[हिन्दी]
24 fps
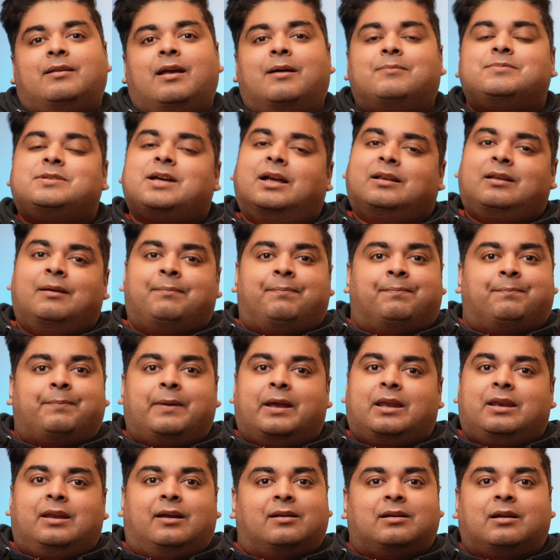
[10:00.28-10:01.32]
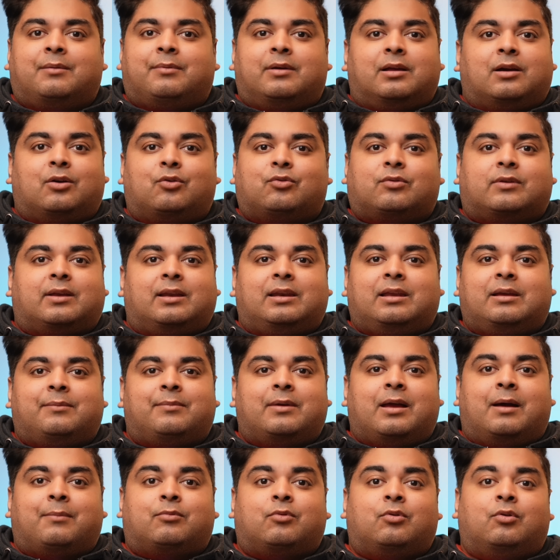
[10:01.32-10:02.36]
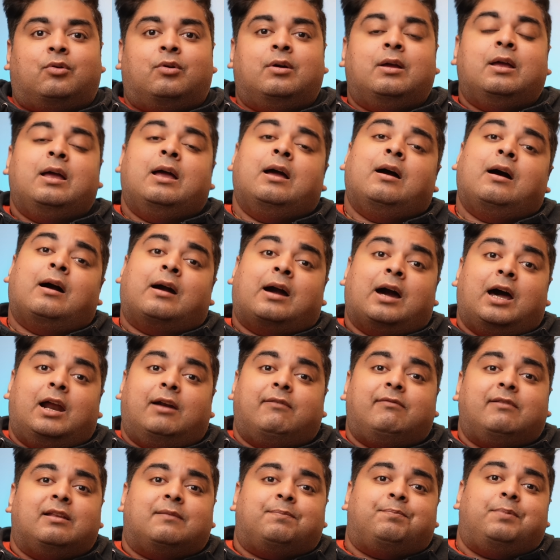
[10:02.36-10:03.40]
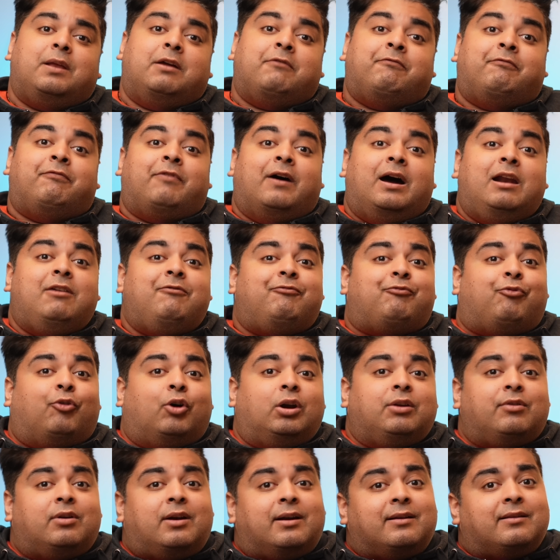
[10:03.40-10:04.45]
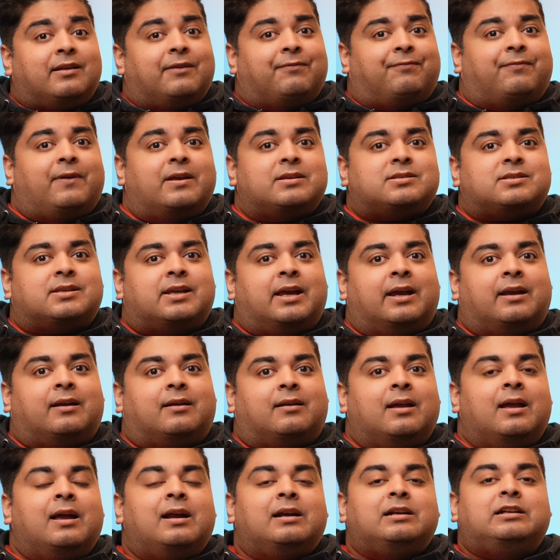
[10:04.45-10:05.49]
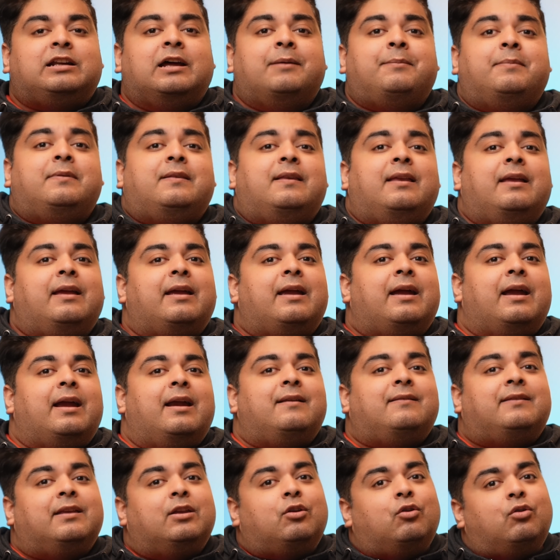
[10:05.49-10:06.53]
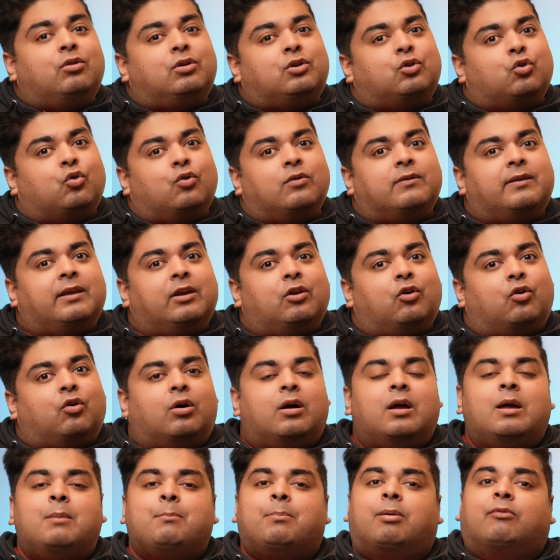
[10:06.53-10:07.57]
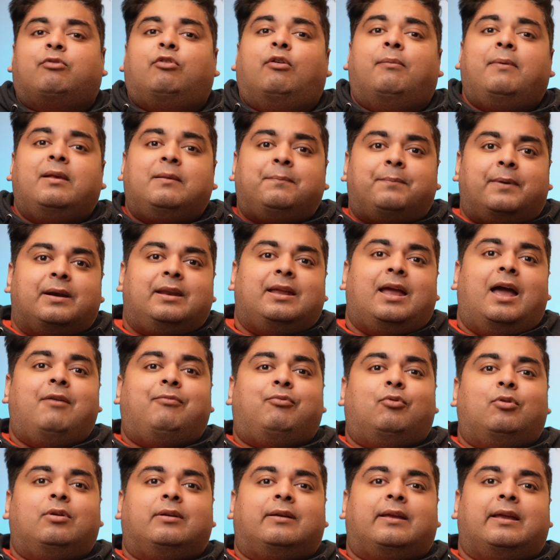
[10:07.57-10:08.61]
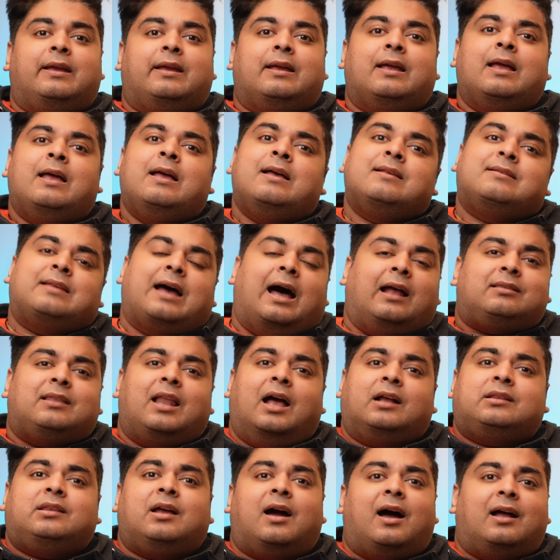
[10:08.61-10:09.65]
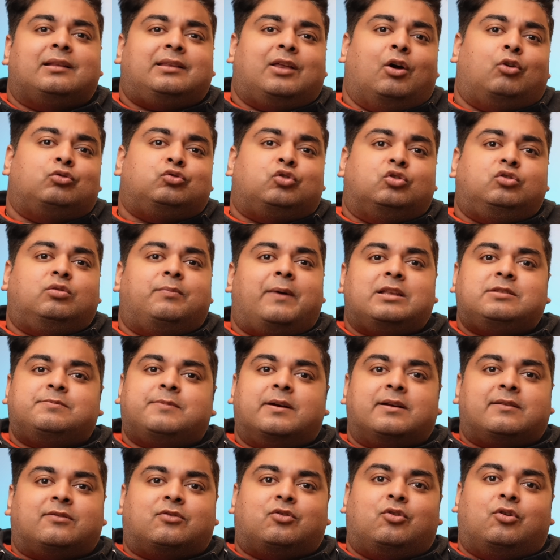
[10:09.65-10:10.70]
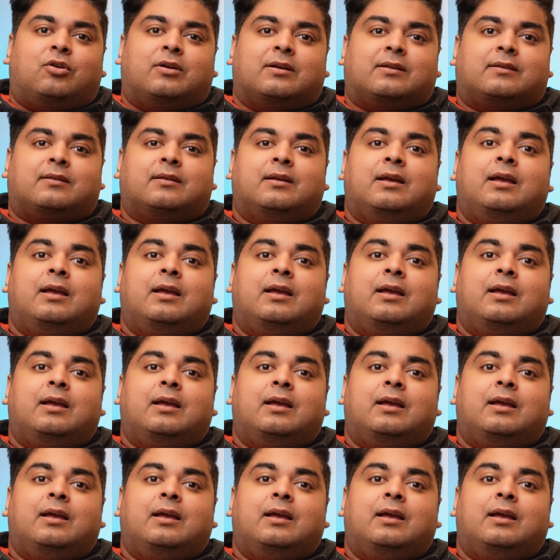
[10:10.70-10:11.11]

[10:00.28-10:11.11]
साहब ज़्यादा पे नहीं करना पड़ेगा उसके लिए भी आपको कर्व डिस्प्ले वन फोर्टी फोर रिफ्रेश रेट डेमिटी एट जीरो टू जीरो परफॉर्मेंस बढ़िया है फ़ोन की सात लाख तक आते हैं तो बेंच मार्क स्कोर